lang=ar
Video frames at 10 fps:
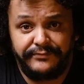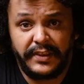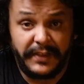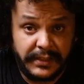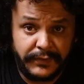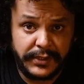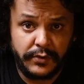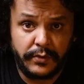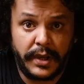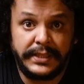في هذا
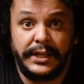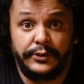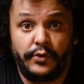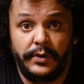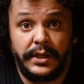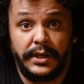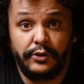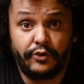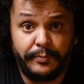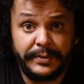الفيديو غادي نهضروا على
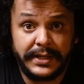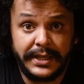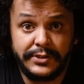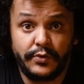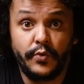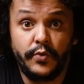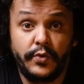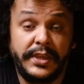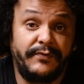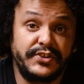الكوبي رايت
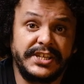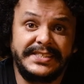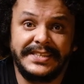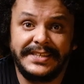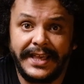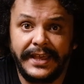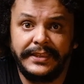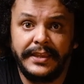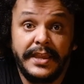وكيفاش قصه ديال القرض